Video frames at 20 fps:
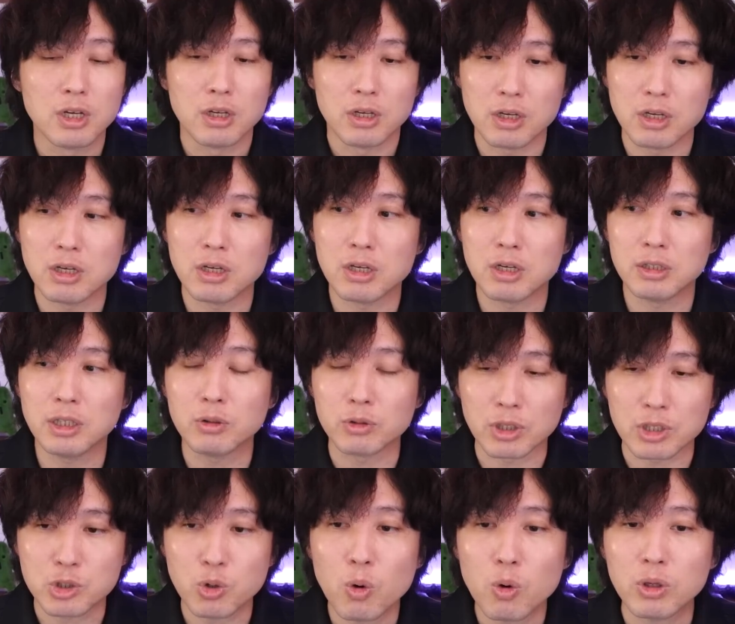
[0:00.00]
えー、なの
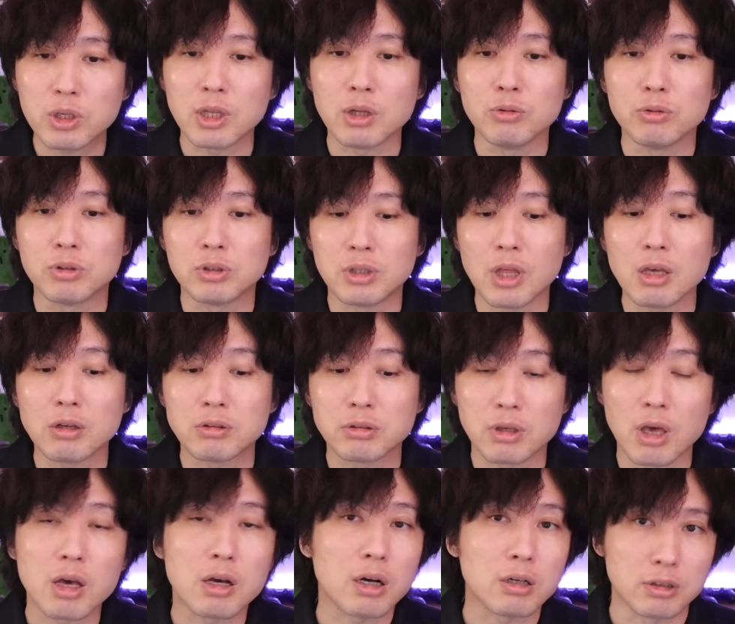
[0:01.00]
で長期で売っていく
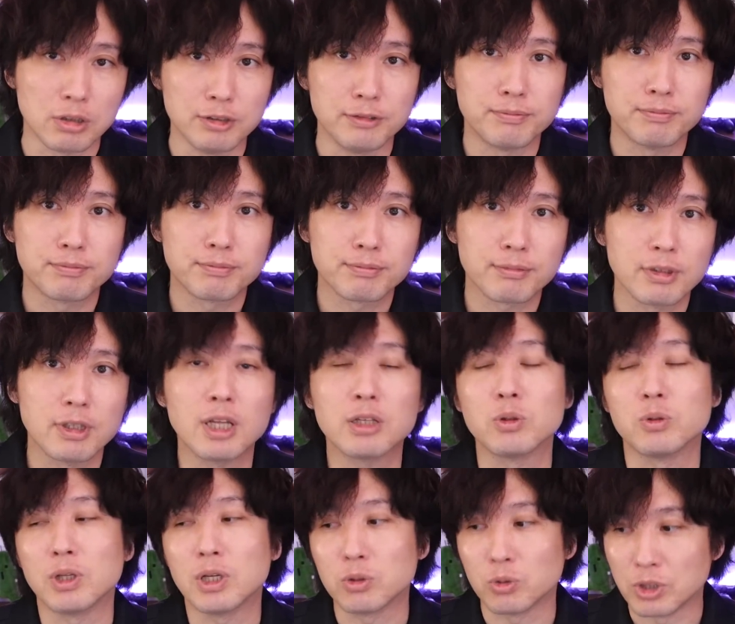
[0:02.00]
計画な
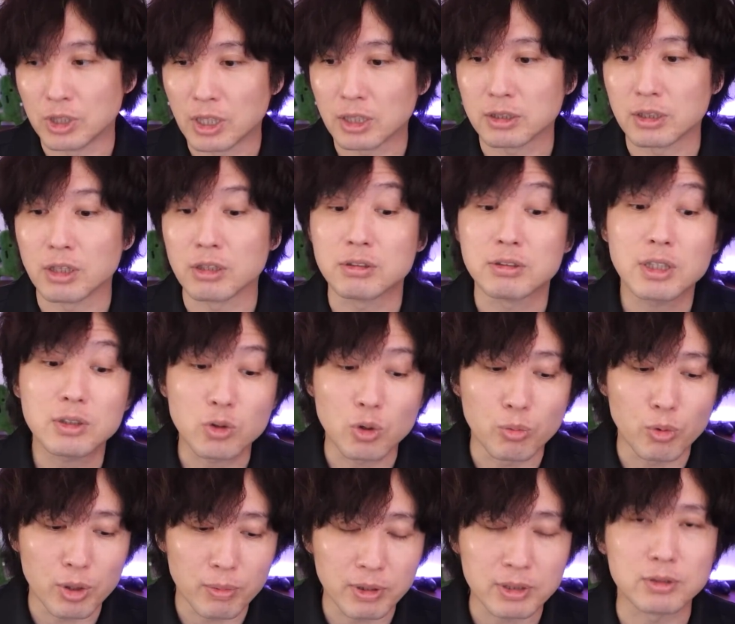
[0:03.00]
どなどになっていくかと
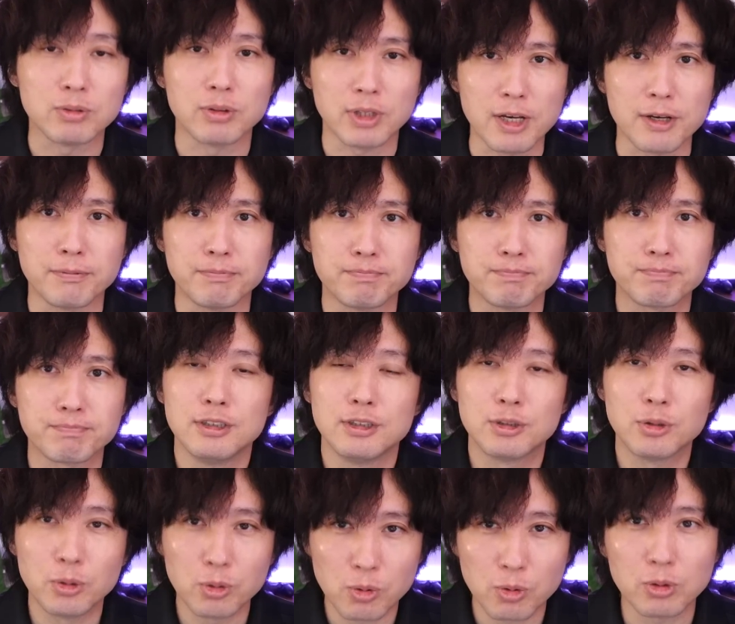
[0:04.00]
思いますので、
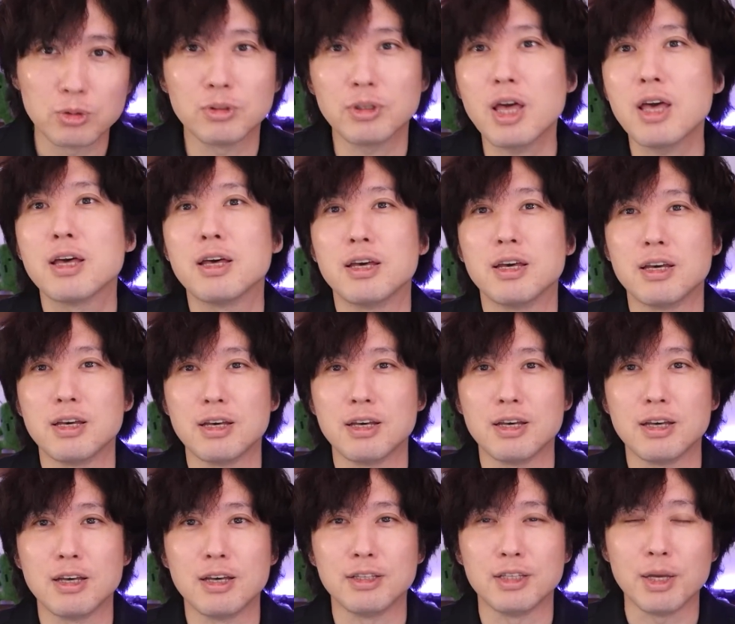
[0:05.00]
その後のね、
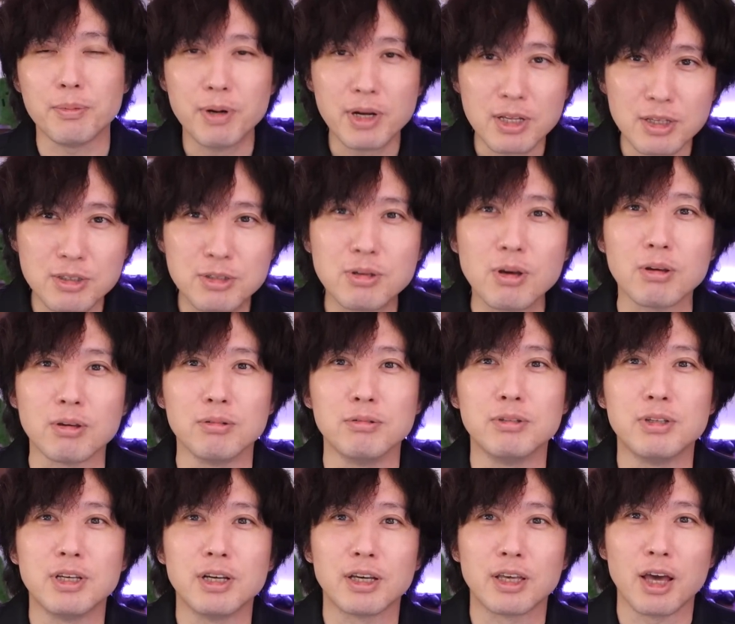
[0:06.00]
えー、粘り強い
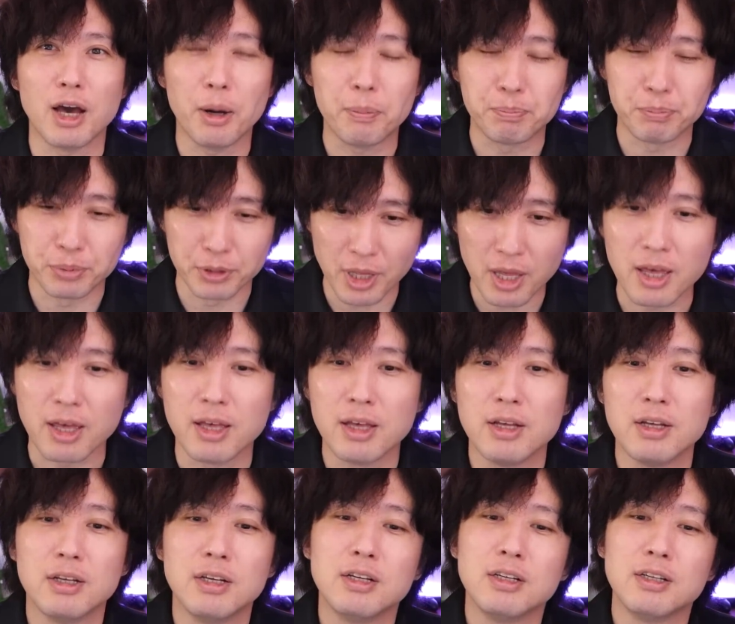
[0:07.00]
売り上げアップで、
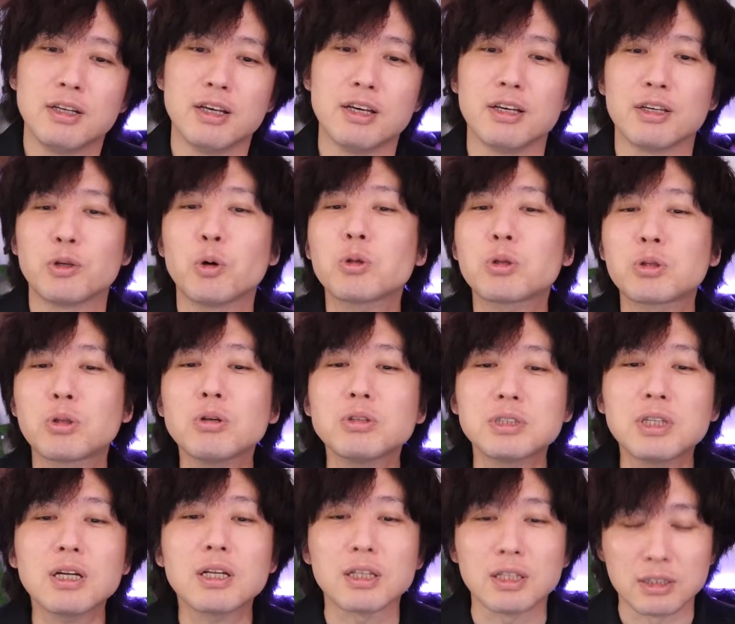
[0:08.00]
えー、ひょっと
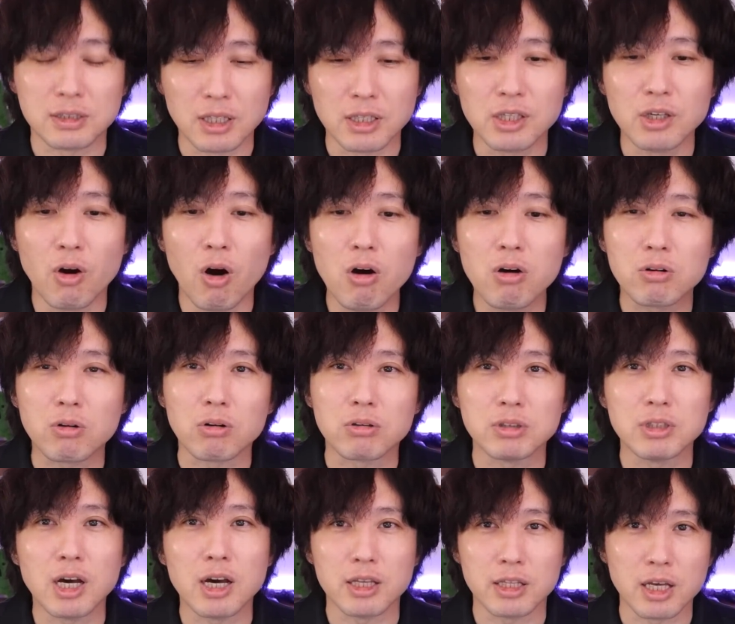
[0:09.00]
したらですね、日本国
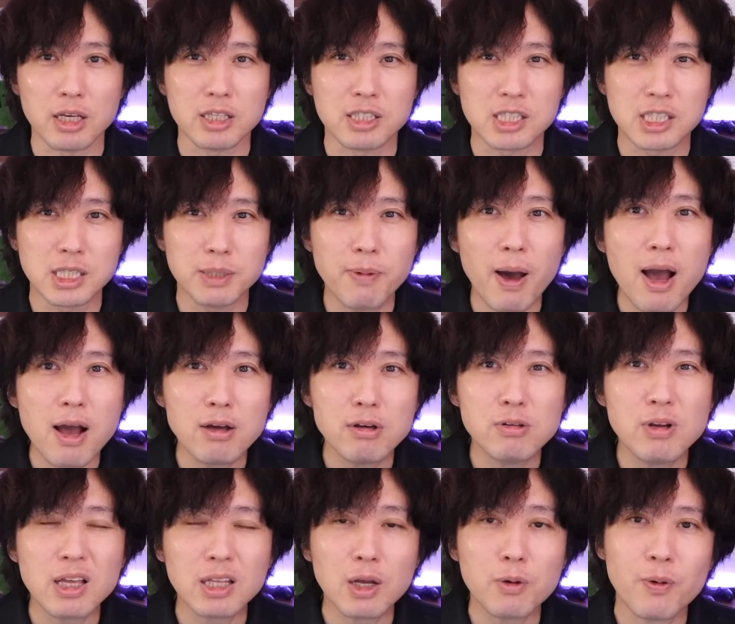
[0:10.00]
内で一番
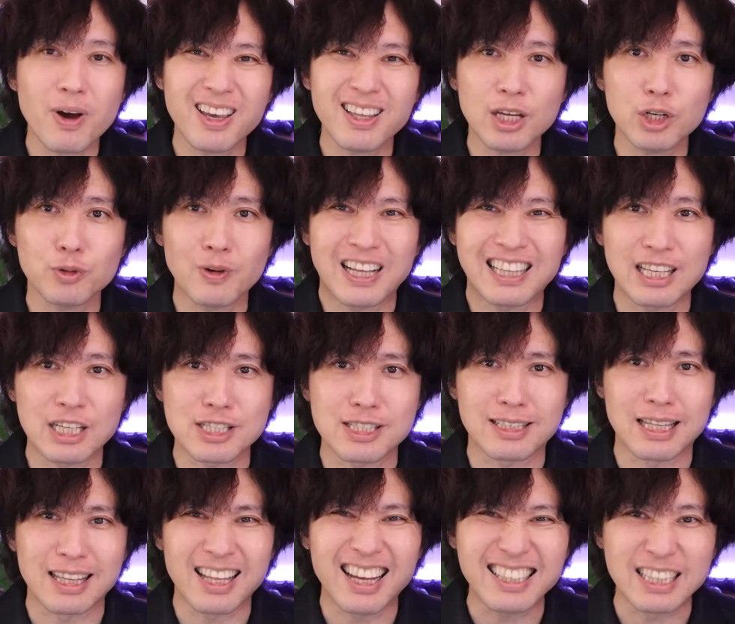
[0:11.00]
売れた
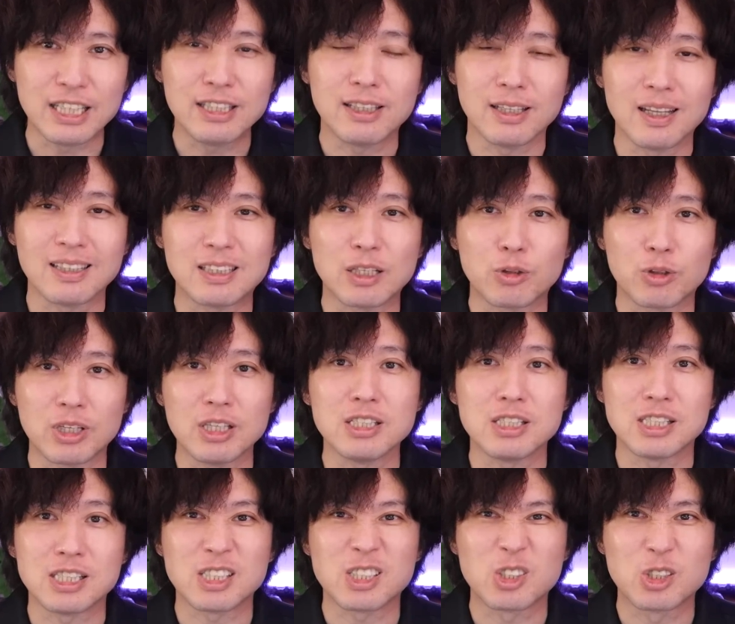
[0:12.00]
ファイナルファンタジーって何ってなった時に
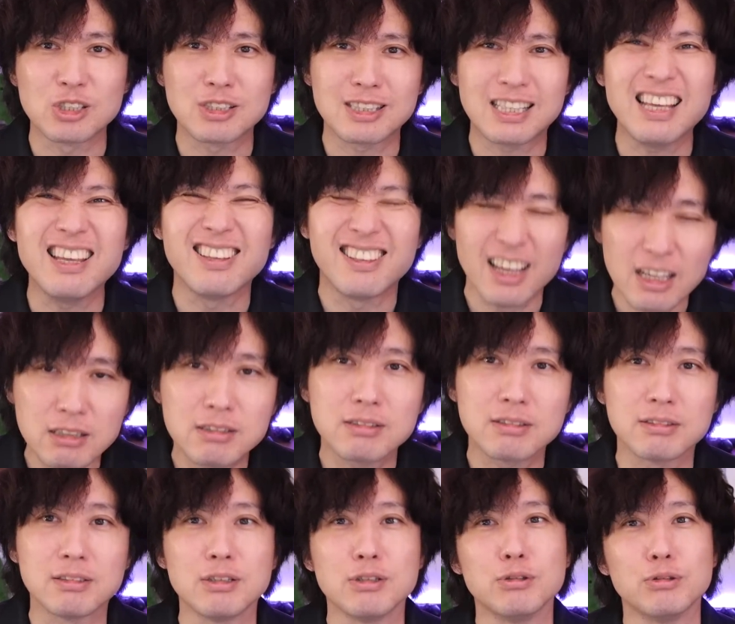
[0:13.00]
16で
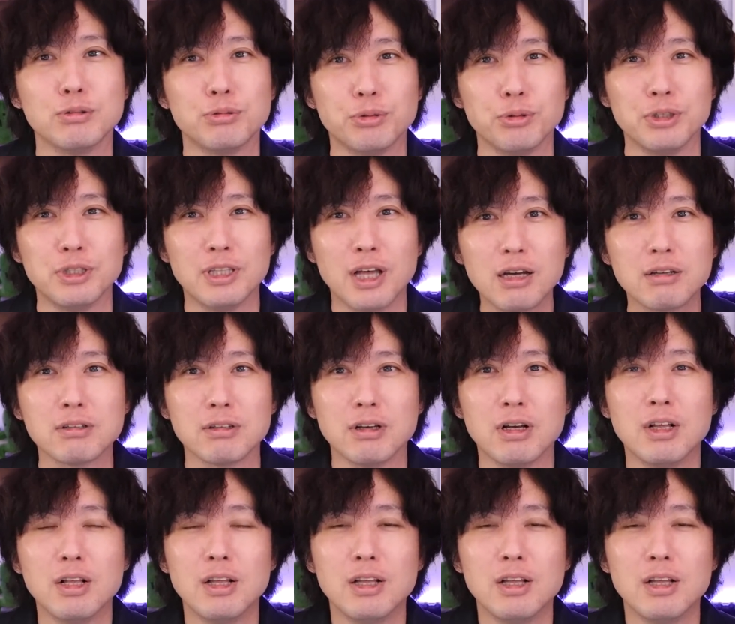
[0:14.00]
すっていう風になる